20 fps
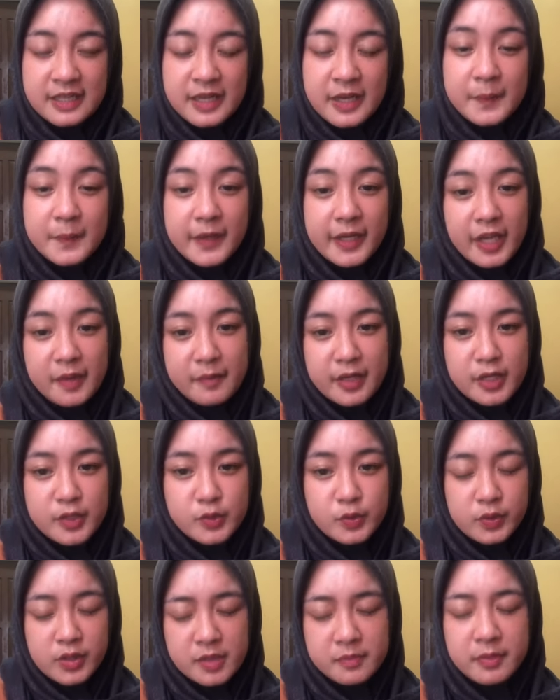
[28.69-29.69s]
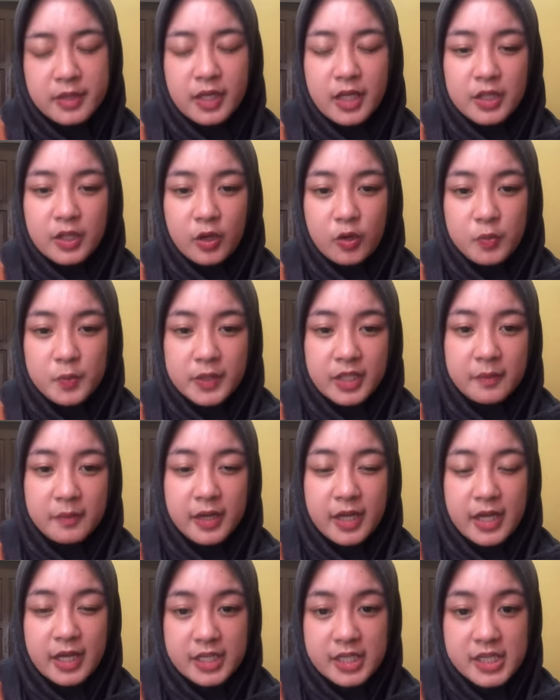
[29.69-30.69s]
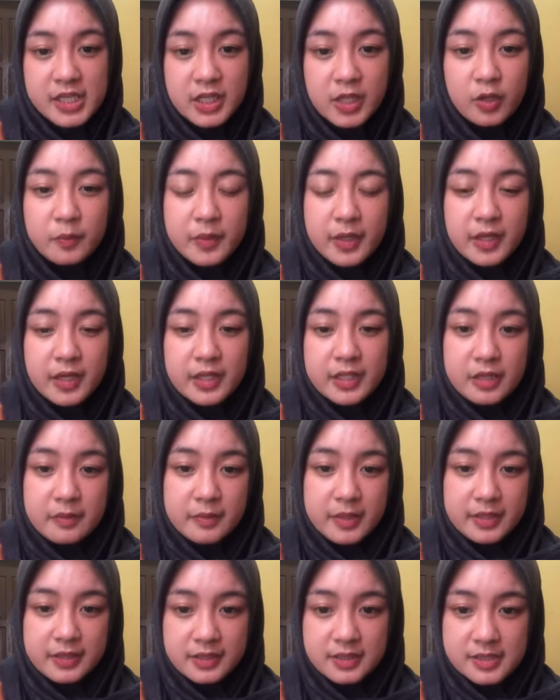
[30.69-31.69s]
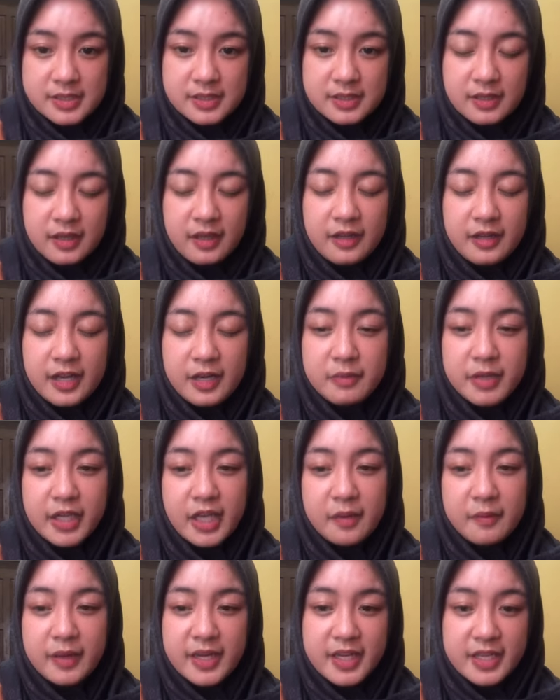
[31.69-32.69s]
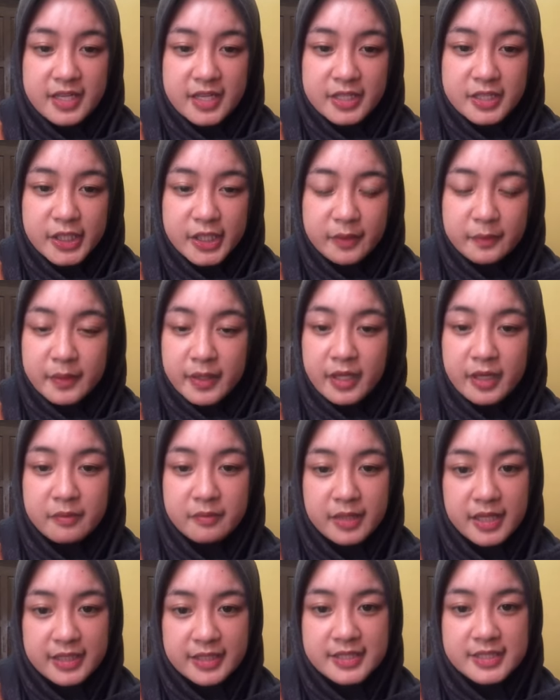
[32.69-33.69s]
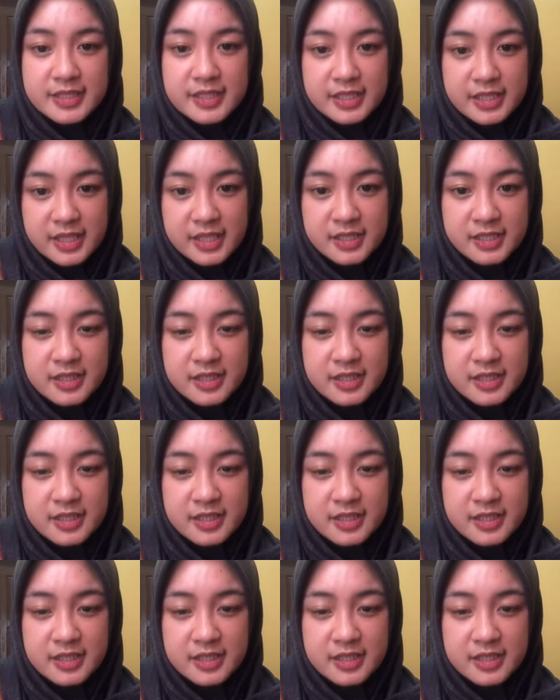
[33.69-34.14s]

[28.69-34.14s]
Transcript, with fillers: Bagaimana juga mereka tahu pertama kali kalau mereka diabetes dan bagaimana ya cara mereka mengatasinya?